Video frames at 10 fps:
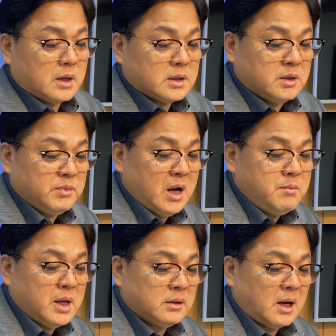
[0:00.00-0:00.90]
금
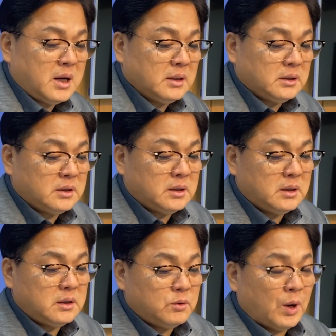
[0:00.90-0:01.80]
일만
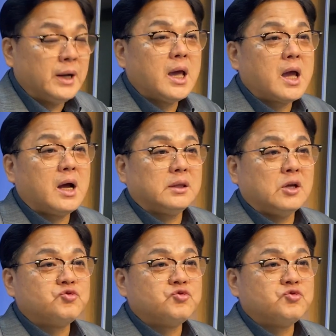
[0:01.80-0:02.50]
달란트를 왕에게 갖다